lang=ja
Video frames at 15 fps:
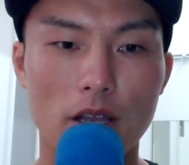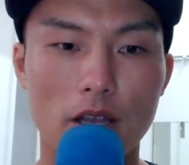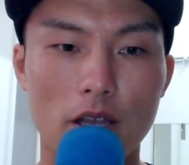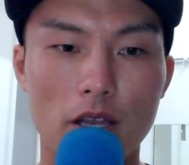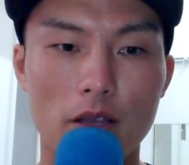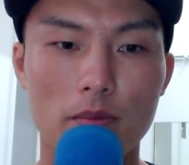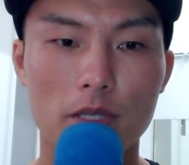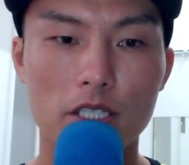
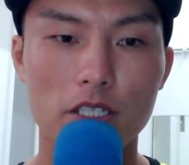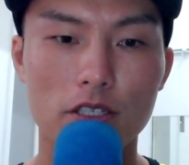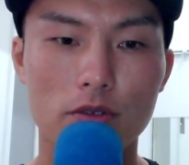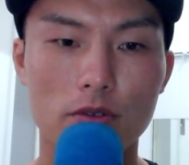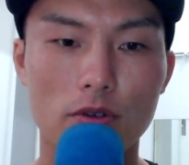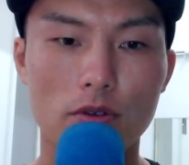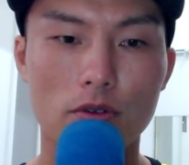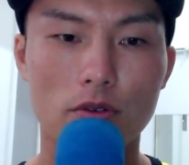えー、水
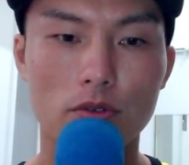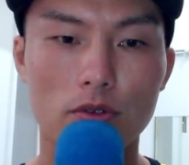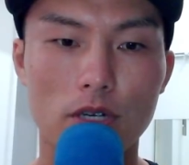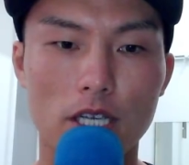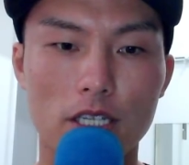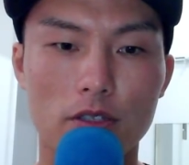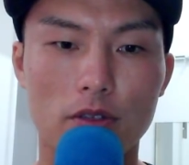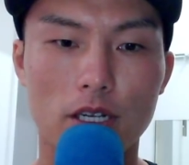色のこの
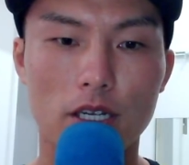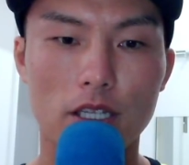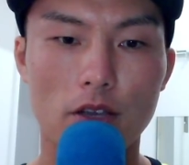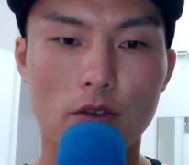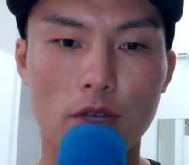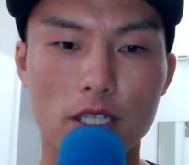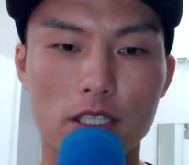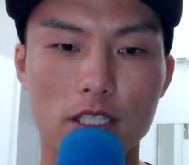ラインの中で
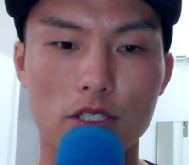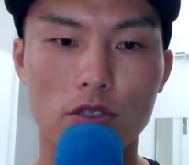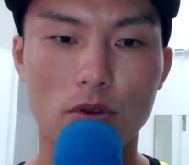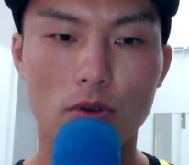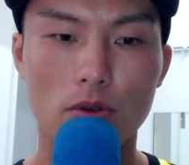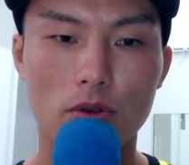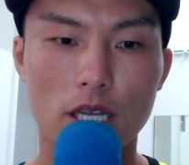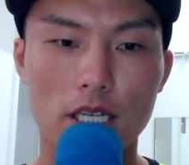ウェッジ
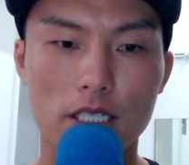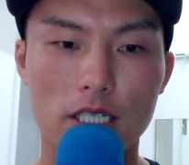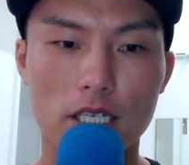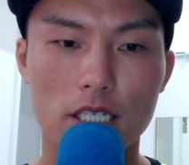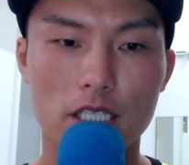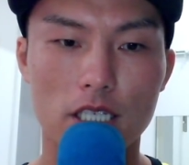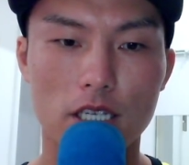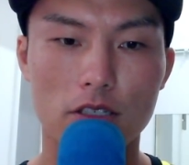を形
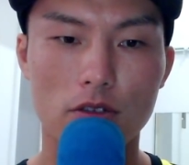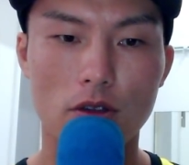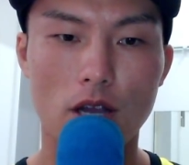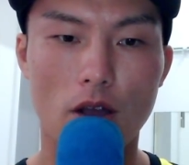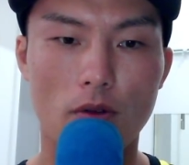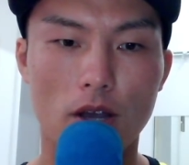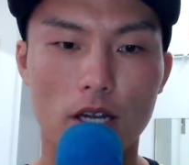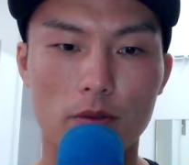成しているの
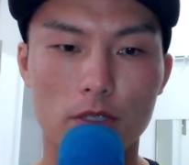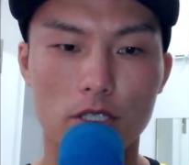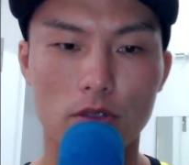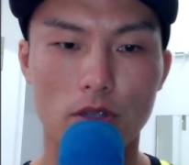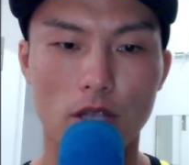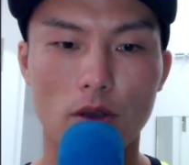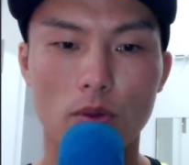が分かりますよね。